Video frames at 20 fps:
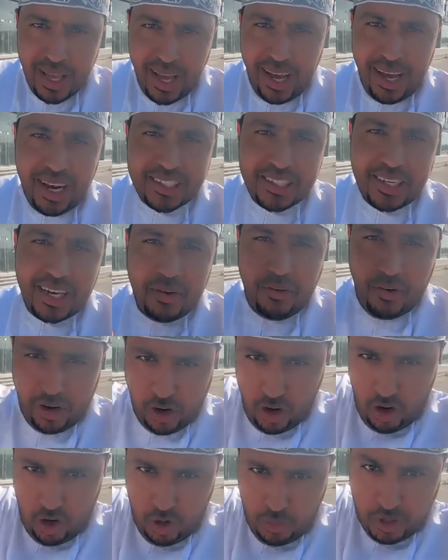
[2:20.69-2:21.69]
علشان
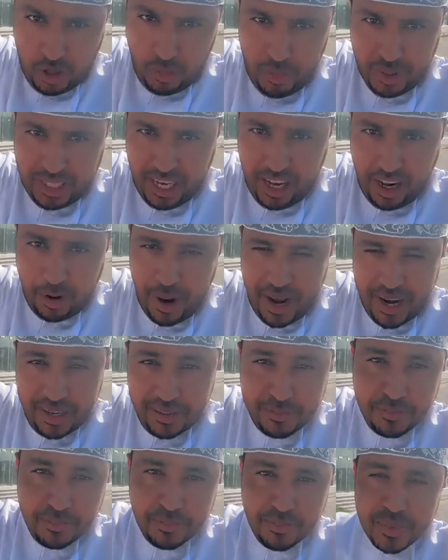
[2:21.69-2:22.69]
افرحهم كمتي خربانه
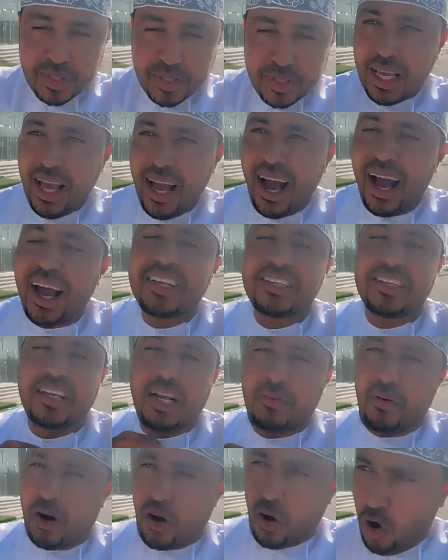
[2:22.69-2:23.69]
علشان
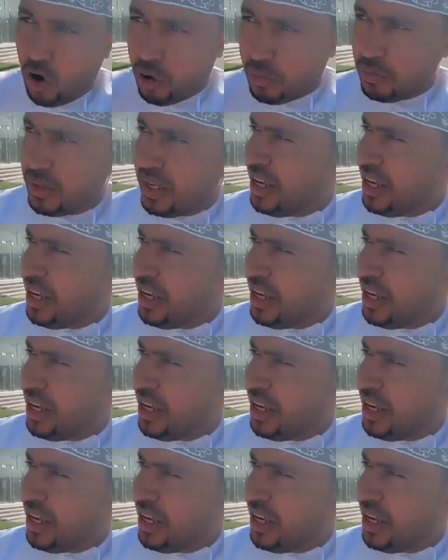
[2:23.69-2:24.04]
افرحهم